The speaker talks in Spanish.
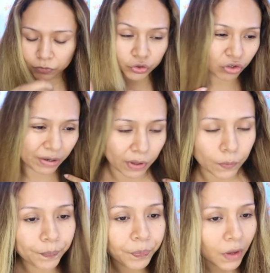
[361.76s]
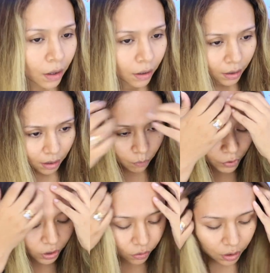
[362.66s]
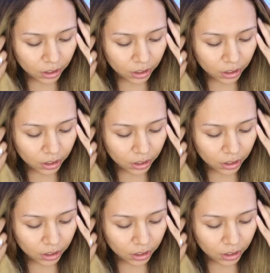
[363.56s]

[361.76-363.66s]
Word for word: mucho cabello. Bueno,